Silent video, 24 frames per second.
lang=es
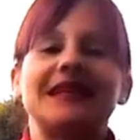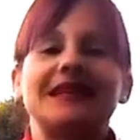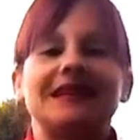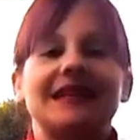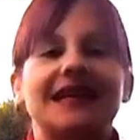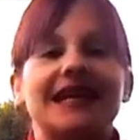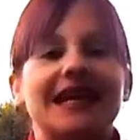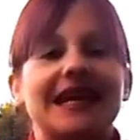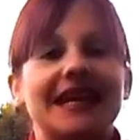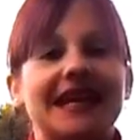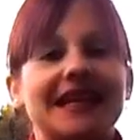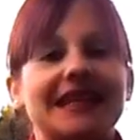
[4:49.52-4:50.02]
para
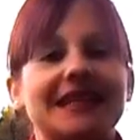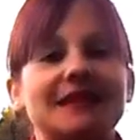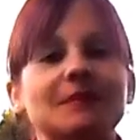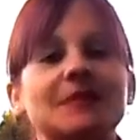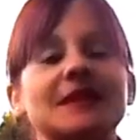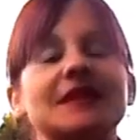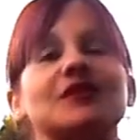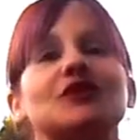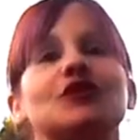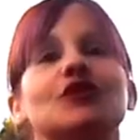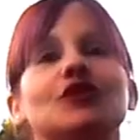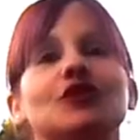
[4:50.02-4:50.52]
bajar de
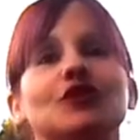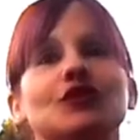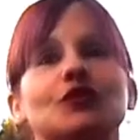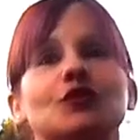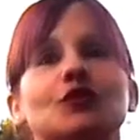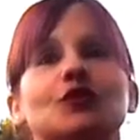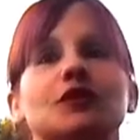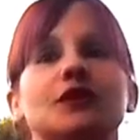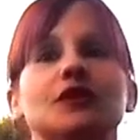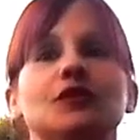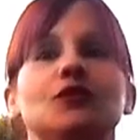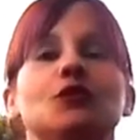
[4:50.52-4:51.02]
peso yo
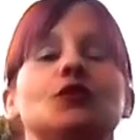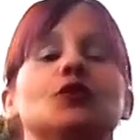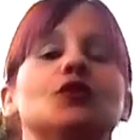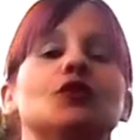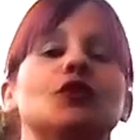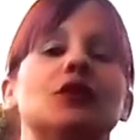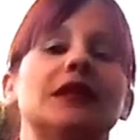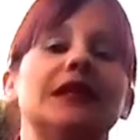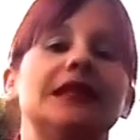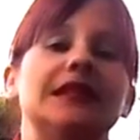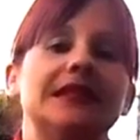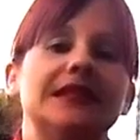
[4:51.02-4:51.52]

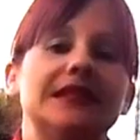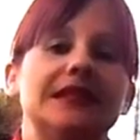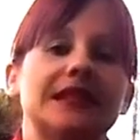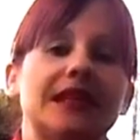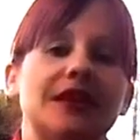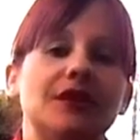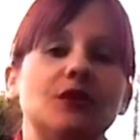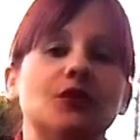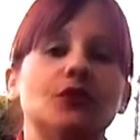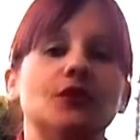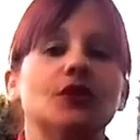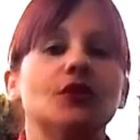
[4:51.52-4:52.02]
sustituyo el
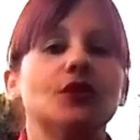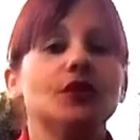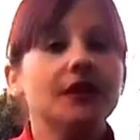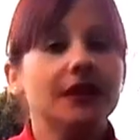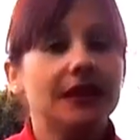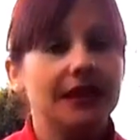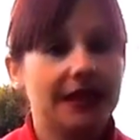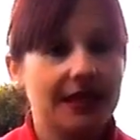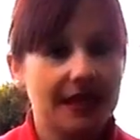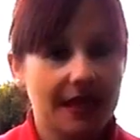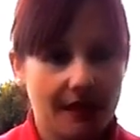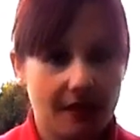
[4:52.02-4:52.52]
desayuno
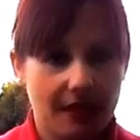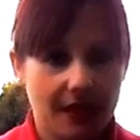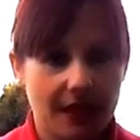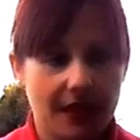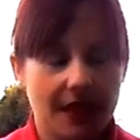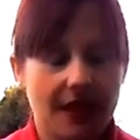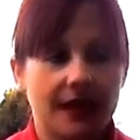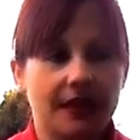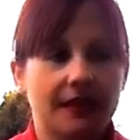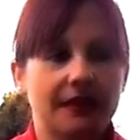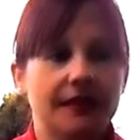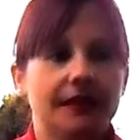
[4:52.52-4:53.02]
y la
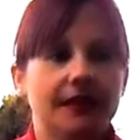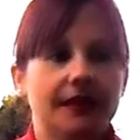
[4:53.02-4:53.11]
cena.